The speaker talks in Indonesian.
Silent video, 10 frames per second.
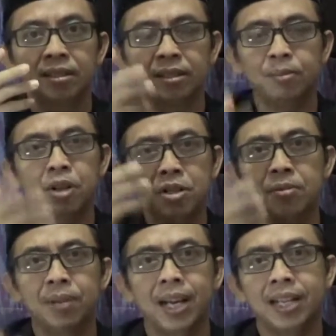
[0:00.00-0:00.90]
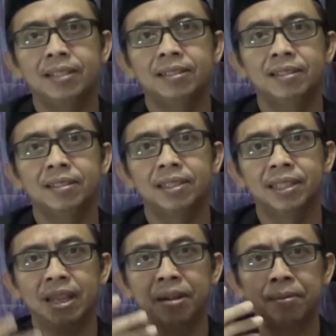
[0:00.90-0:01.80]
semua cobaan
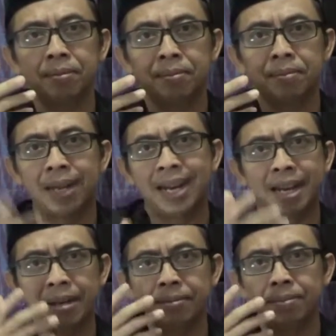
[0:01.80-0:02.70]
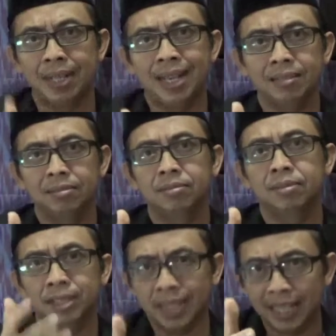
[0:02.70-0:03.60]
yang maha berat
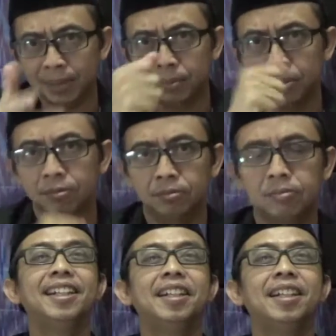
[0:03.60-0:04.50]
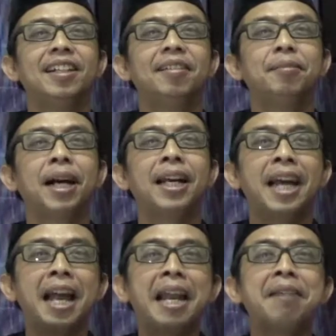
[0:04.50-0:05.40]
sekali maka
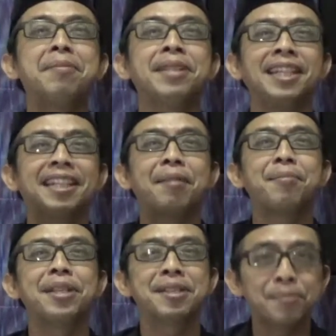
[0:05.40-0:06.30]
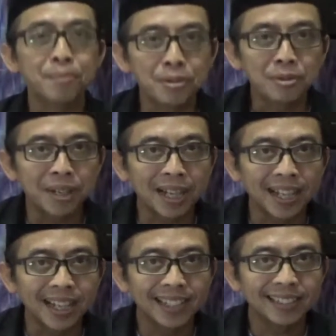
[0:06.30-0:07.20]
dalam menyikapi
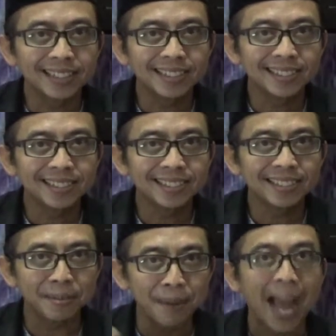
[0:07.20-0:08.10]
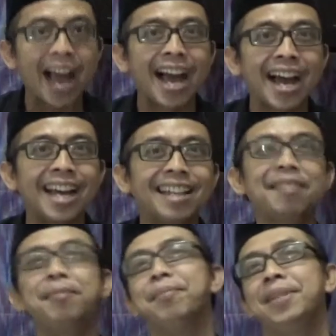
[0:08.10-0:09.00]
semua
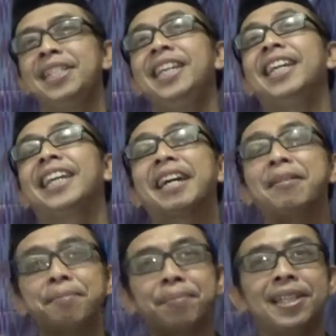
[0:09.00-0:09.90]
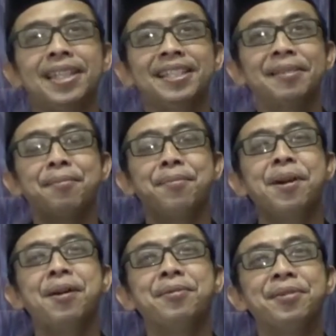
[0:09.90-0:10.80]
cobaan menyikapi
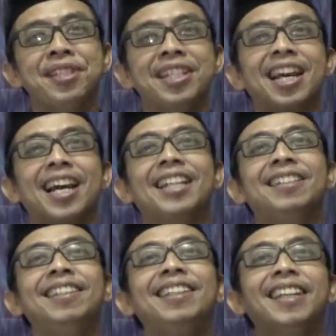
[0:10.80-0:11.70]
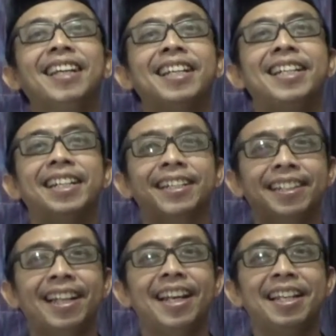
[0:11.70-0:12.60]
semua ujian tidak ada
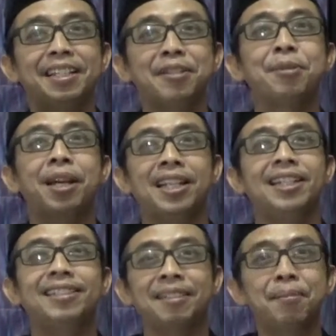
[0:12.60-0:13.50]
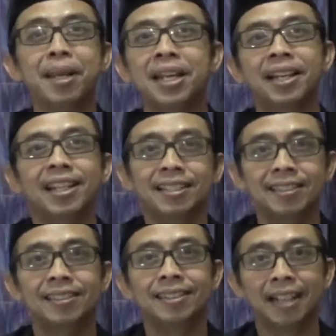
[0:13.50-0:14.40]
kata lain kecuali kita mendekat
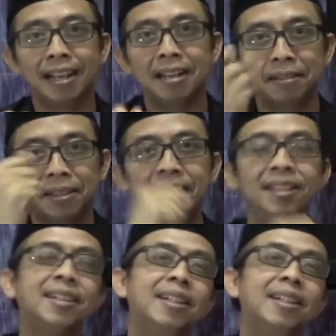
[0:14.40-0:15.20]
dengan Allah